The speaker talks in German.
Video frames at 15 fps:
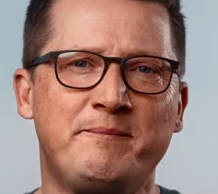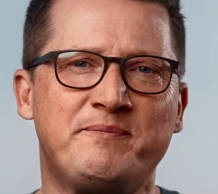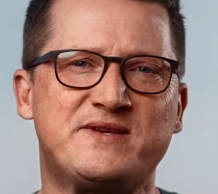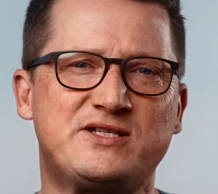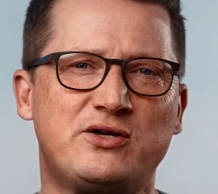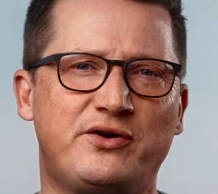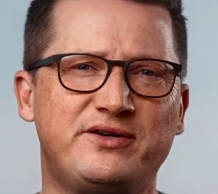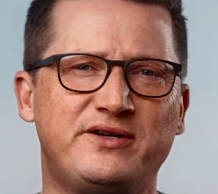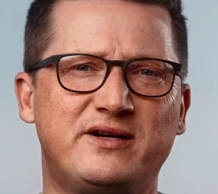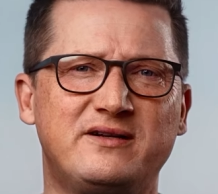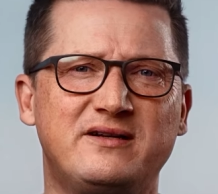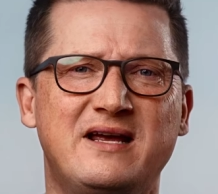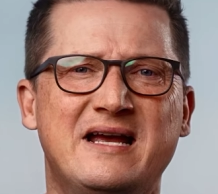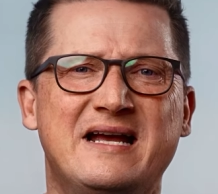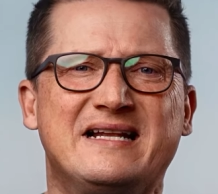
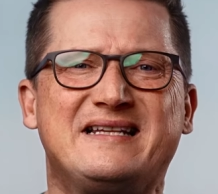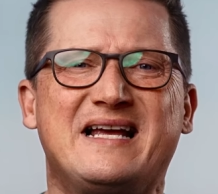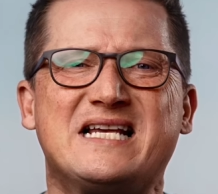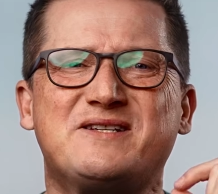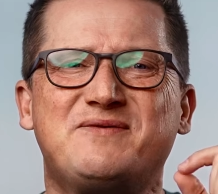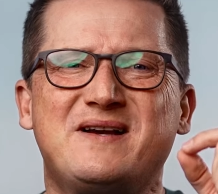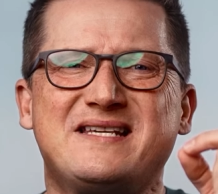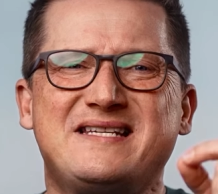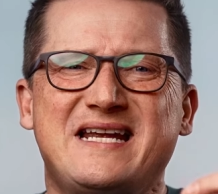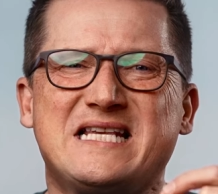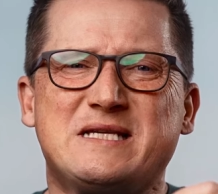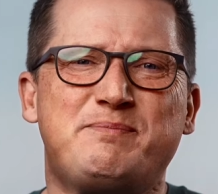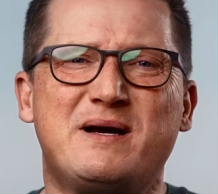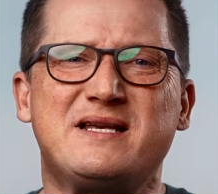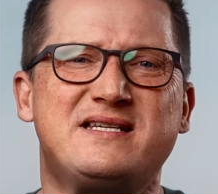sondern das, was
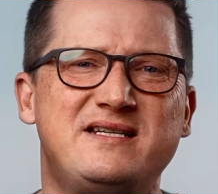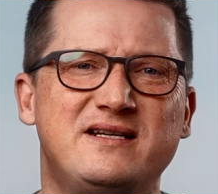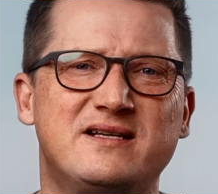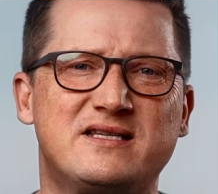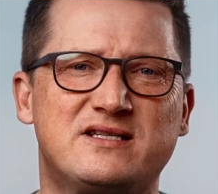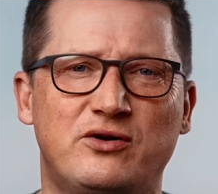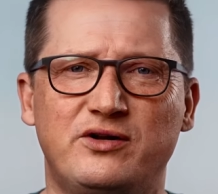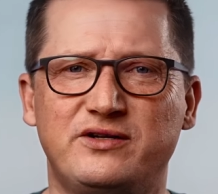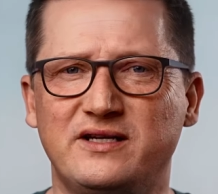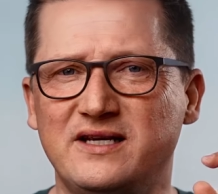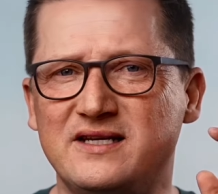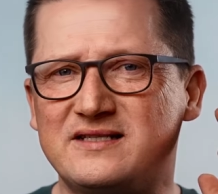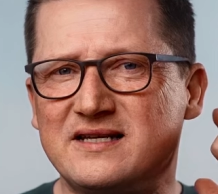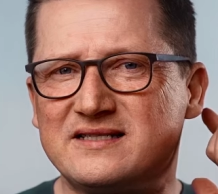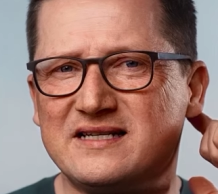jetzt passieren sollte,
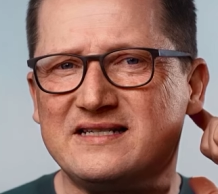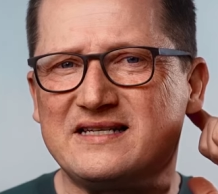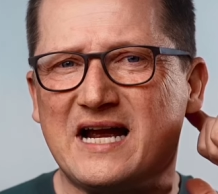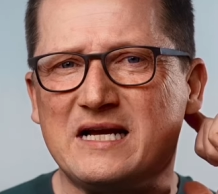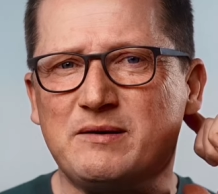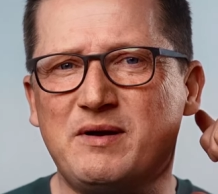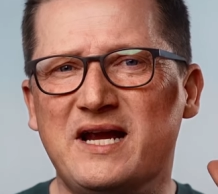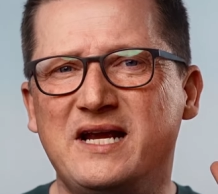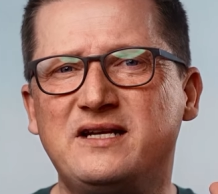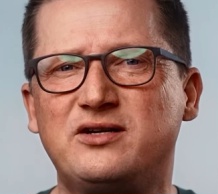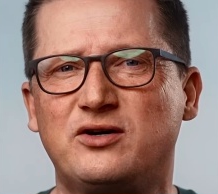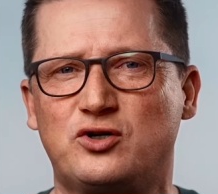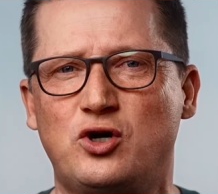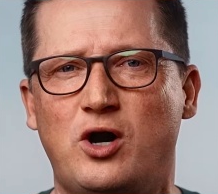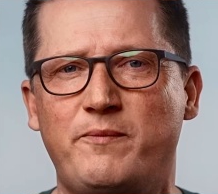ist, dass in deinem
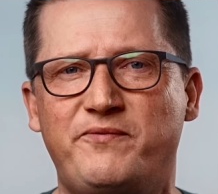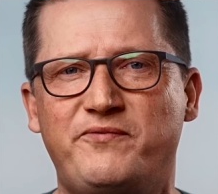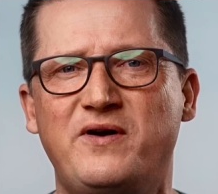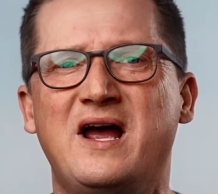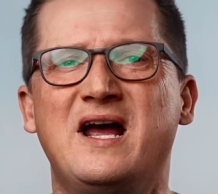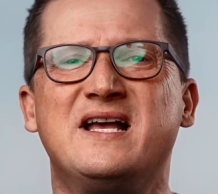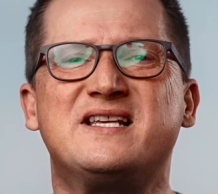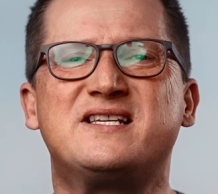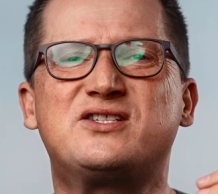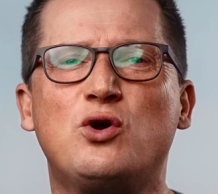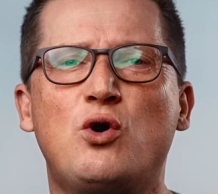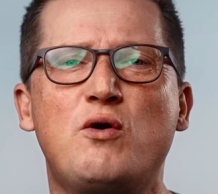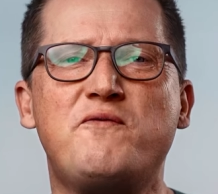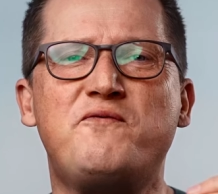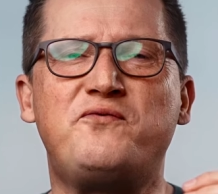Hinterkopf
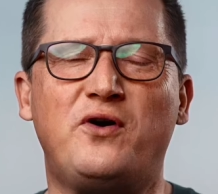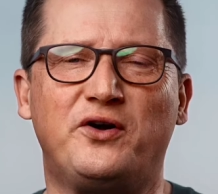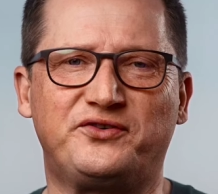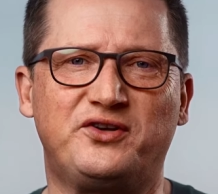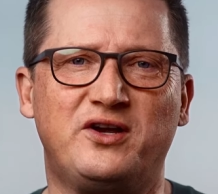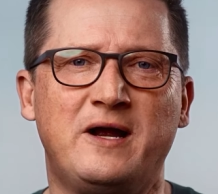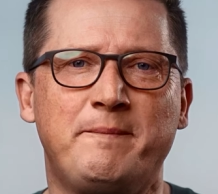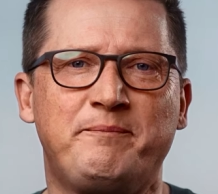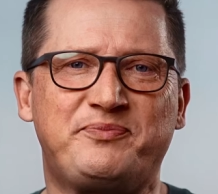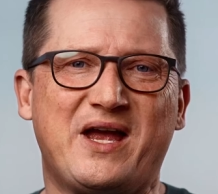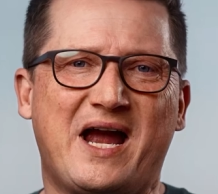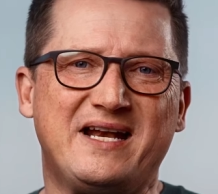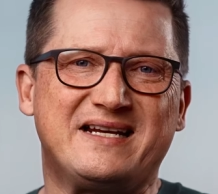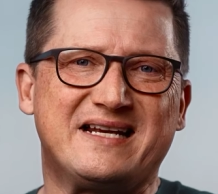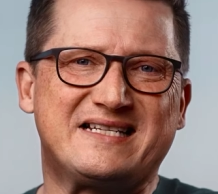sofort
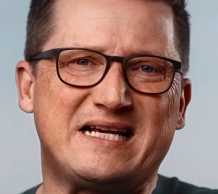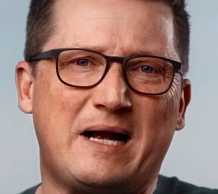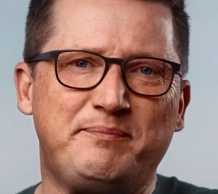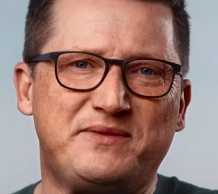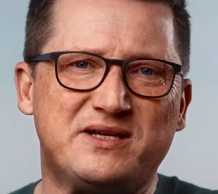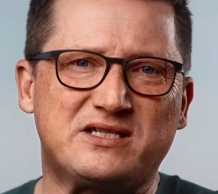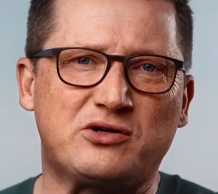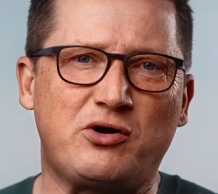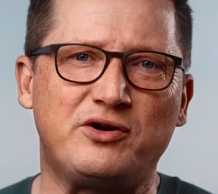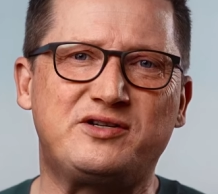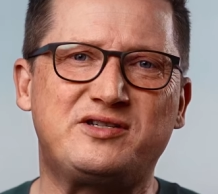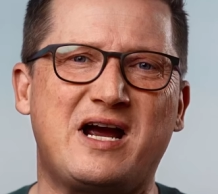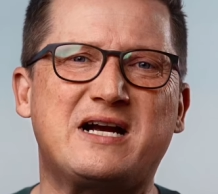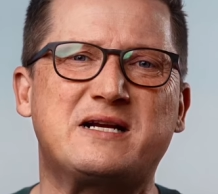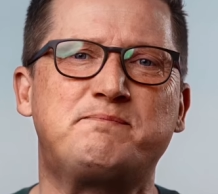dein gesamtes
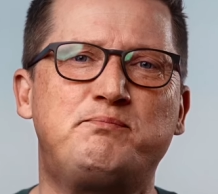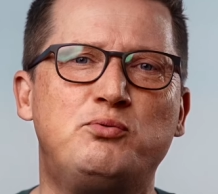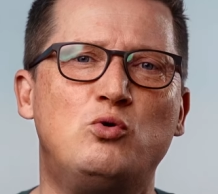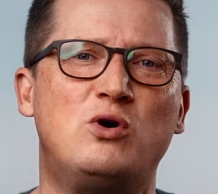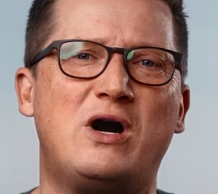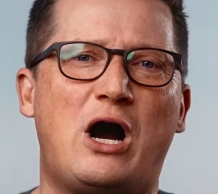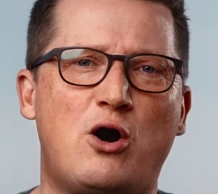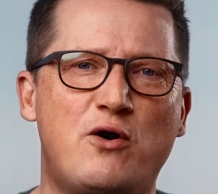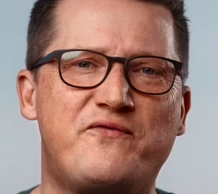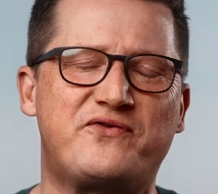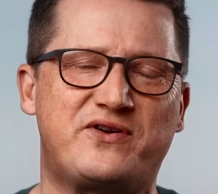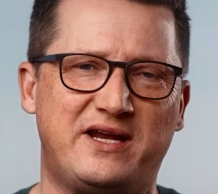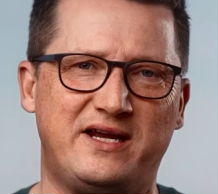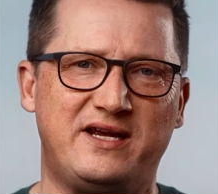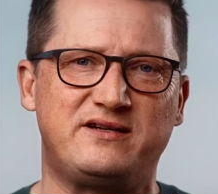Kontaktbuch
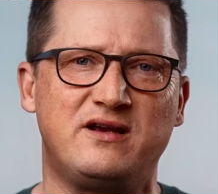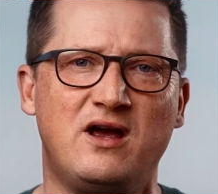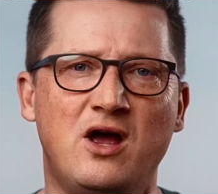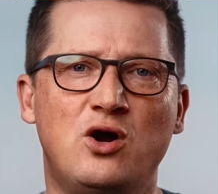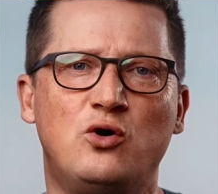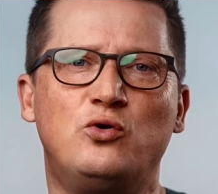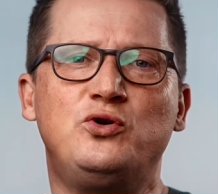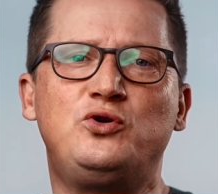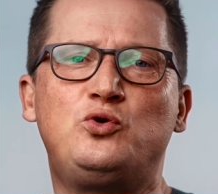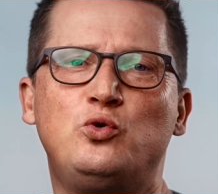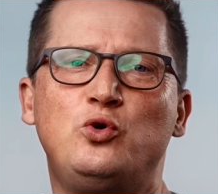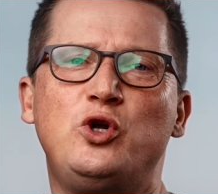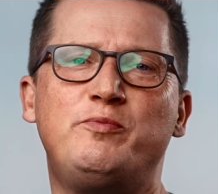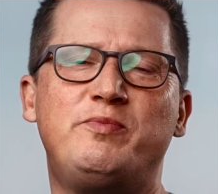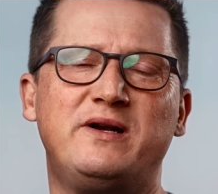aufgeht und
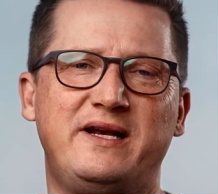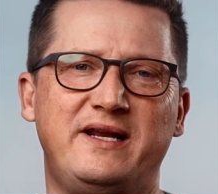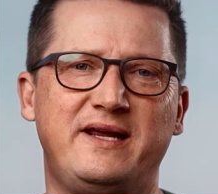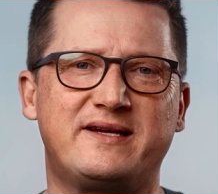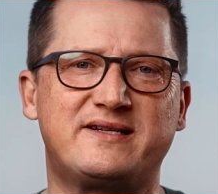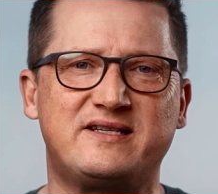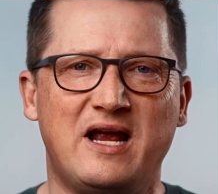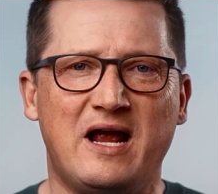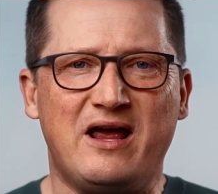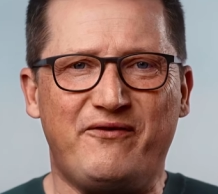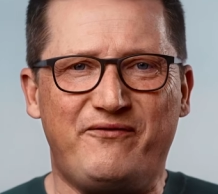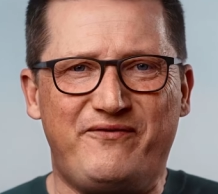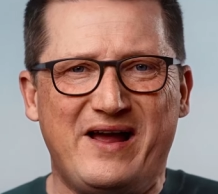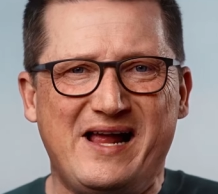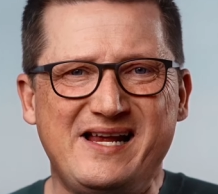du überlegst,
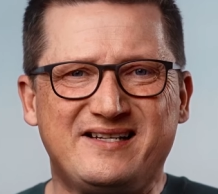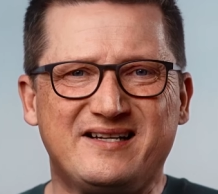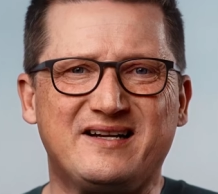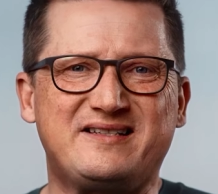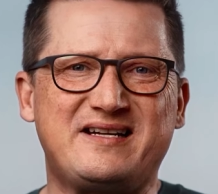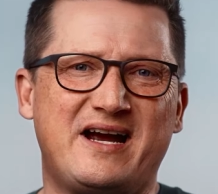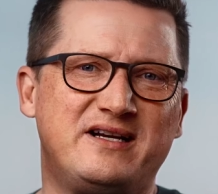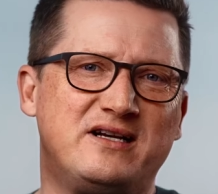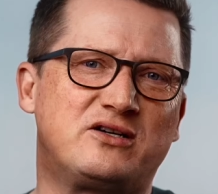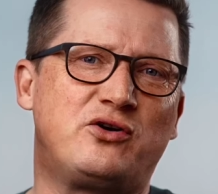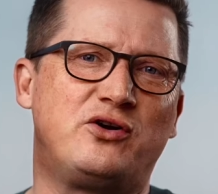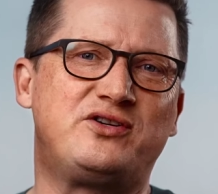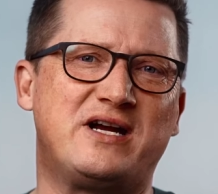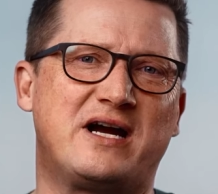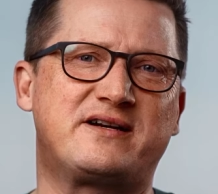welcher deiner
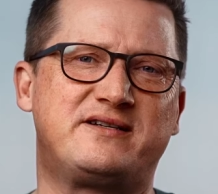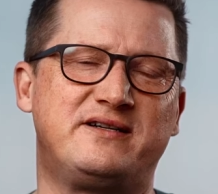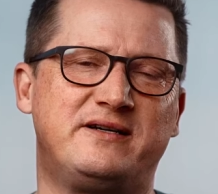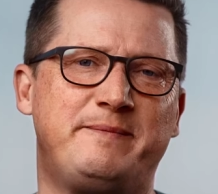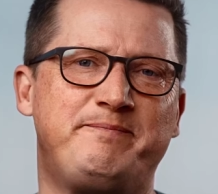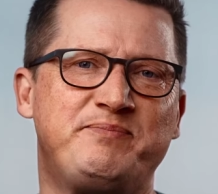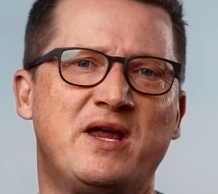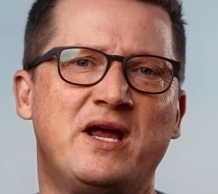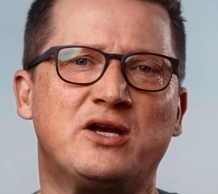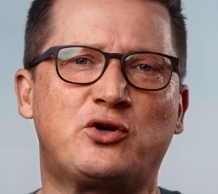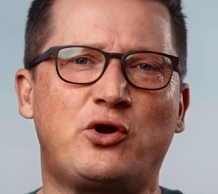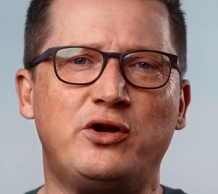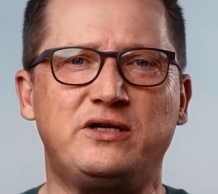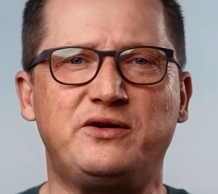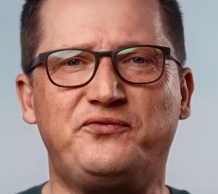Kontakte
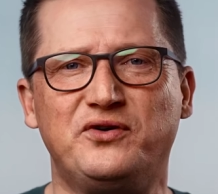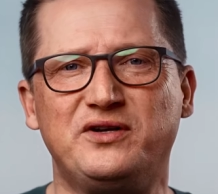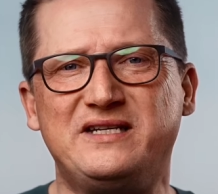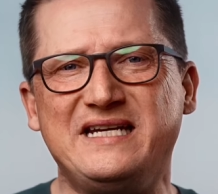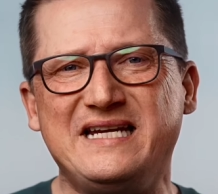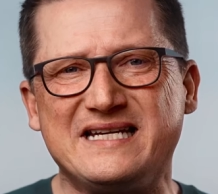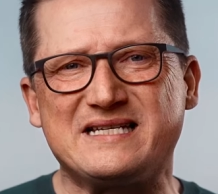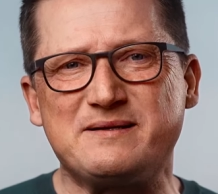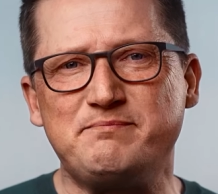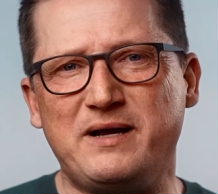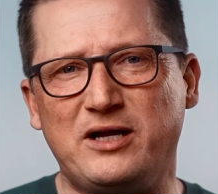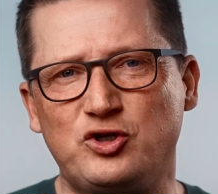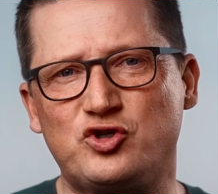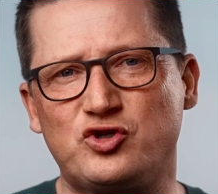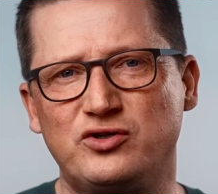könnte für diesen
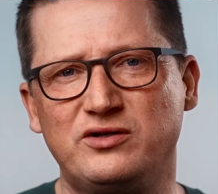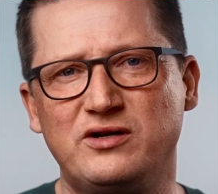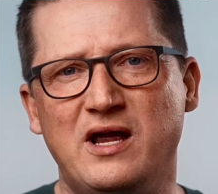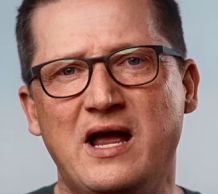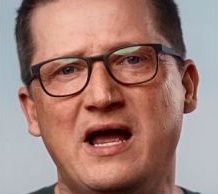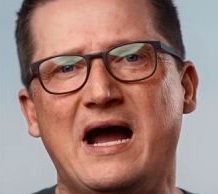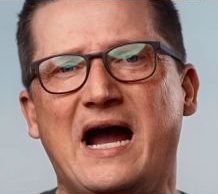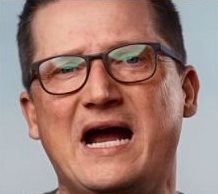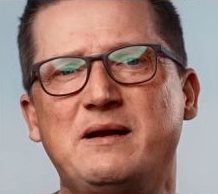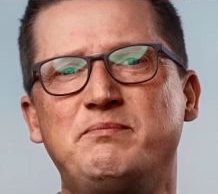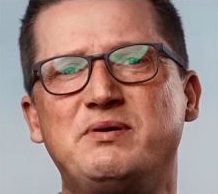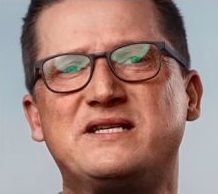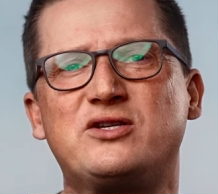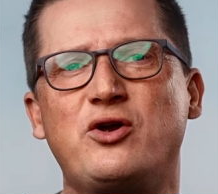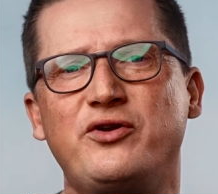Menschen einen
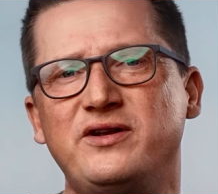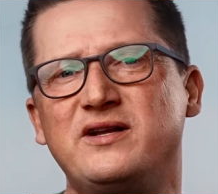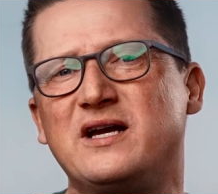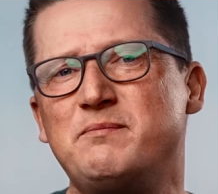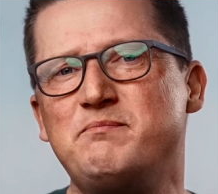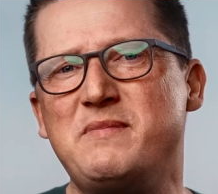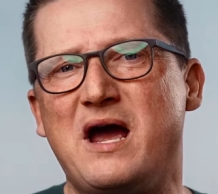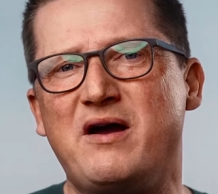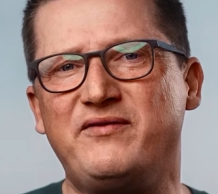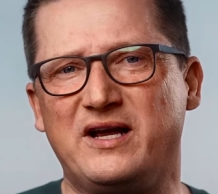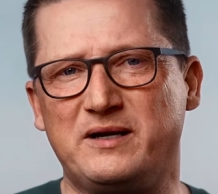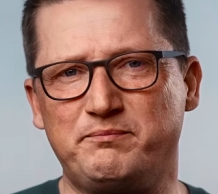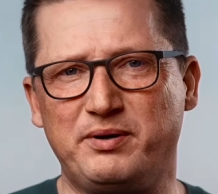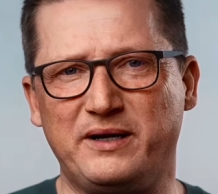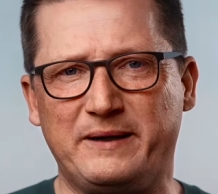besonderen
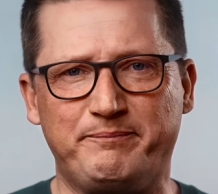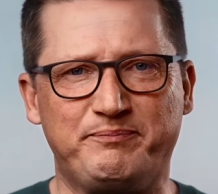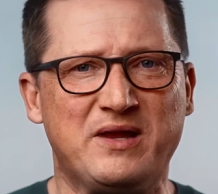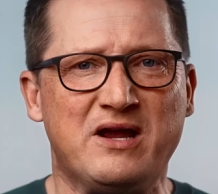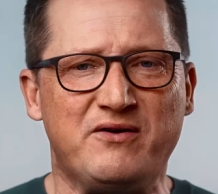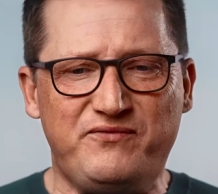Mehrwert bringen?